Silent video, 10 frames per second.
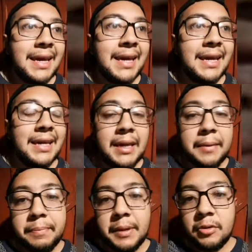Hey,
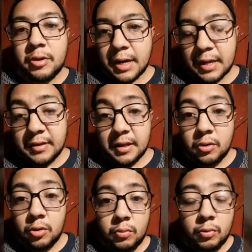qué pedo
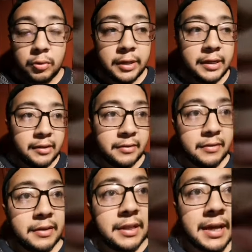raza, ¿cómo
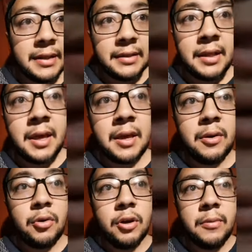están?
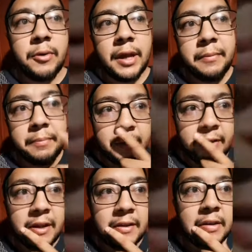Hoy voy a
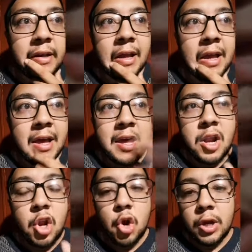empezar a hacer
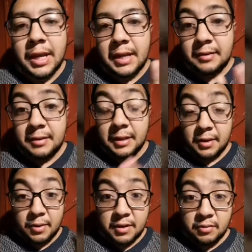lo que les
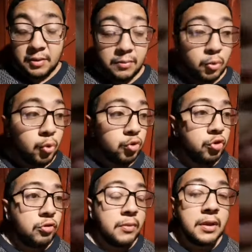dije, voy a subir
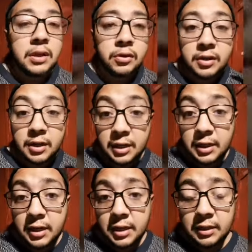muchos videos a
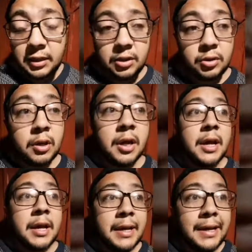cada ratito.
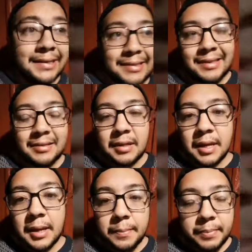Este es
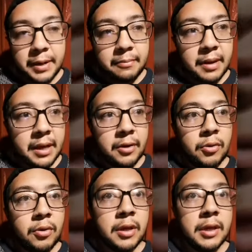el
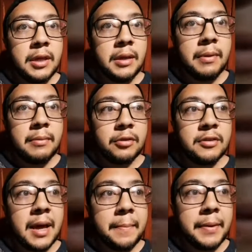primero y
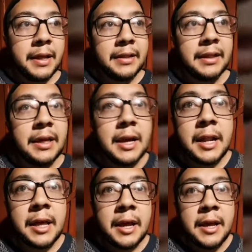vamos a
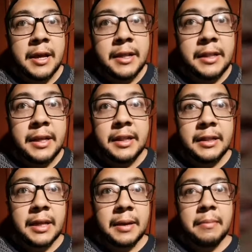platicar
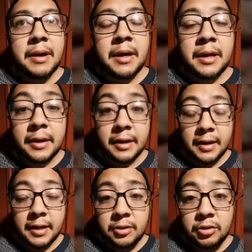del tema
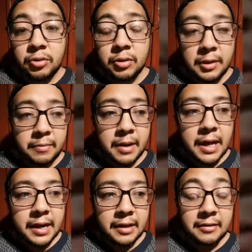Renato
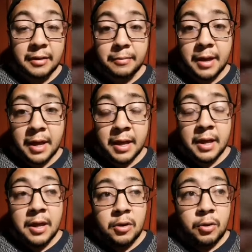Ibarra. ¿Se va
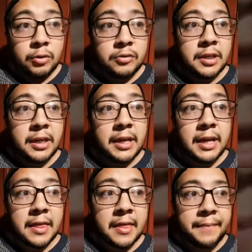o se
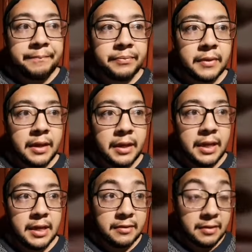queda?
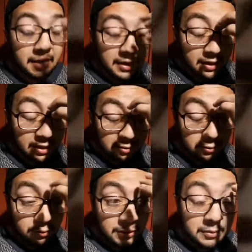Y es que en
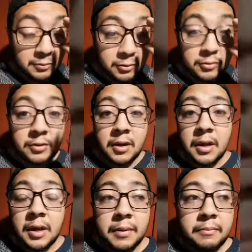los últimos
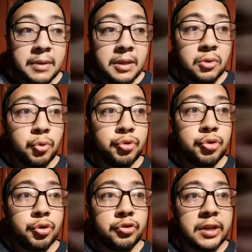
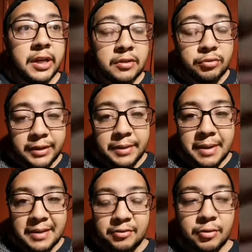minutos, en las
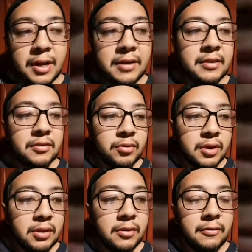últimas horas ha
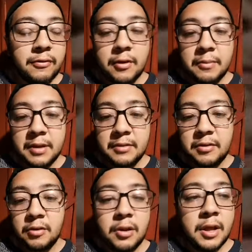surgido
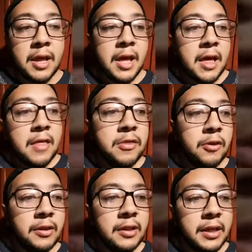información
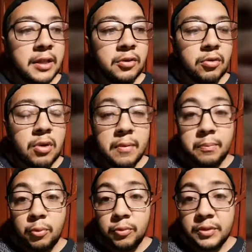donde todo
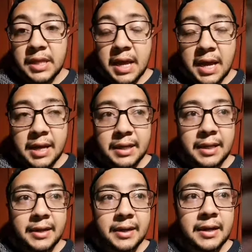apunta a
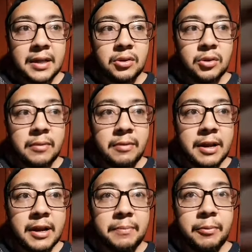que Renato
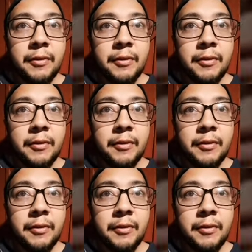Ibarra